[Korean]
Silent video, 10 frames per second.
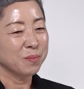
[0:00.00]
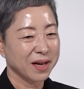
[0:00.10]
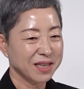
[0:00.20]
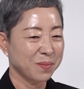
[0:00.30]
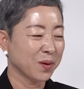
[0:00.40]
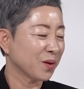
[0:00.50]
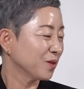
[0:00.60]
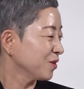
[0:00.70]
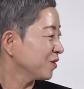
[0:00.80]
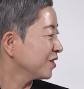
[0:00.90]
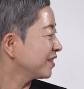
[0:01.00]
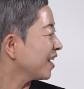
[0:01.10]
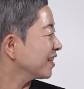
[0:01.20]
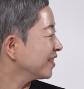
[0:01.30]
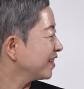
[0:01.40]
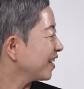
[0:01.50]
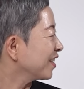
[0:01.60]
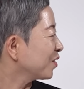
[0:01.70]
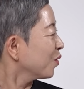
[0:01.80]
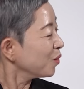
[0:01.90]
돈 많이
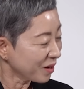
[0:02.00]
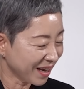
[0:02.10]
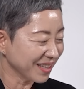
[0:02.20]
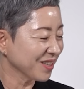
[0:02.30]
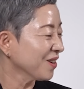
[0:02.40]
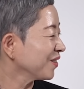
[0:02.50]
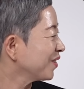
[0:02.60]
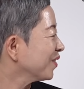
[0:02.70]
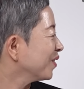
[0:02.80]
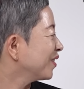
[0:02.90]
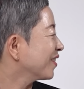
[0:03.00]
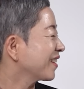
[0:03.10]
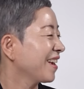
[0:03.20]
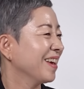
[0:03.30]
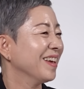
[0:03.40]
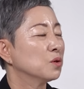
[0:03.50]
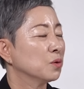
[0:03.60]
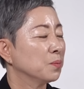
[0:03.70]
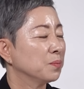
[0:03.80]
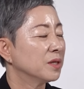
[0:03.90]
벌어준다는데 혹해서 또 이렇게
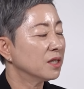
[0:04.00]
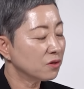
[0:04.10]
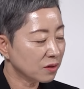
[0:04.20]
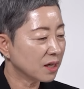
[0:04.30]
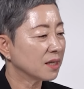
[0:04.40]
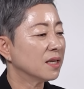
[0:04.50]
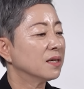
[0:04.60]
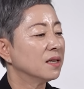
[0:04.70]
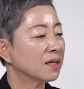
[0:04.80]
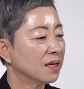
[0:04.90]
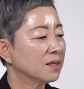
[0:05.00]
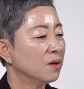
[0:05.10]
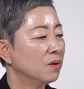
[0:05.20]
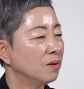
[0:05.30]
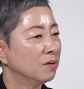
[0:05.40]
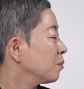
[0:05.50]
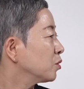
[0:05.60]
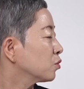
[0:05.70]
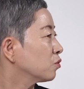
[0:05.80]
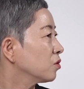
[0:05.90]
좀 신중하게 생각 생각해서 하면
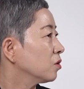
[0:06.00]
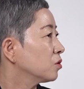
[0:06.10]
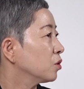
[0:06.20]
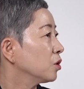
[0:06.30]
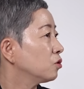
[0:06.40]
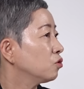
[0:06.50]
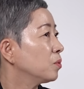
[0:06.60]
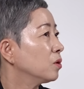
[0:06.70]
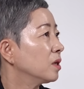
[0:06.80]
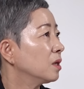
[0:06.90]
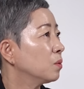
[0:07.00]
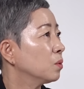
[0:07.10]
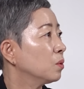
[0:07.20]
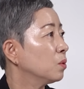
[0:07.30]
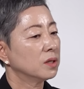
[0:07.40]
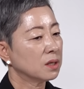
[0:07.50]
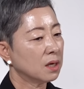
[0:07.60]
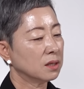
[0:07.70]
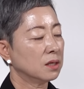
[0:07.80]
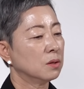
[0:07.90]
좋고요. 저희 주변에도
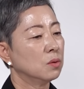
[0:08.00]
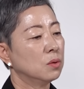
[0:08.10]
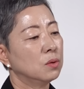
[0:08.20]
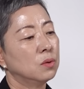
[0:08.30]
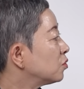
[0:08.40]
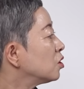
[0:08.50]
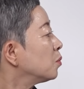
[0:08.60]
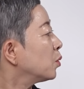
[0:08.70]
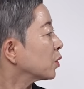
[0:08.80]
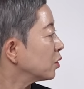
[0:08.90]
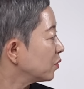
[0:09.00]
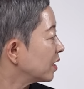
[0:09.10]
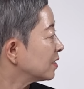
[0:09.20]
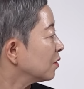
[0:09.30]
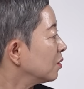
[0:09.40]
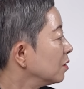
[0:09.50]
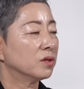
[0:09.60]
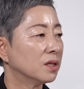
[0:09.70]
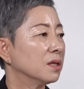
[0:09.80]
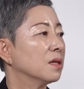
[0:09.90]
퇴직하시고 불려보기 위해서 네.
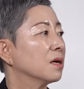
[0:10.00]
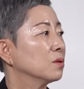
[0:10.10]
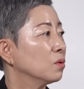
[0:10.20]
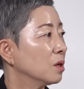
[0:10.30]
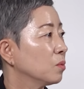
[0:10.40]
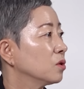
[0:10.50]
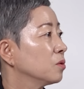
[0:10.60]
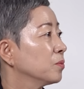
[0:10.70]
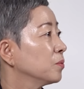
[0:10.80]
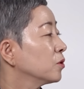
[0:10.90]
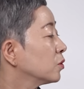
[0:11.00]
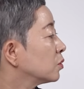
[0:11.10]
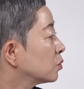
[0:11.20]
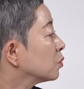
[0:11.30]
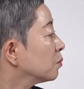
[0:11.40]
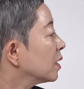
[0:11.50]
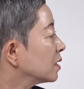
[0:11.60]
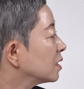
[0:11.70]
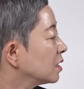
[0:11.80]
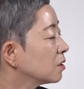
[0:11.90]
투자를 했다가 손해보시는 분들 좀
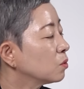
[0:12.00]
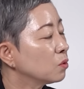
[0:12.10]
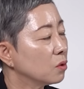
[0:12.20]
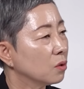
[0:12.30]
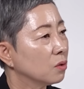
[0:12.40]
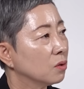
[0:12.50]
많이 있고요.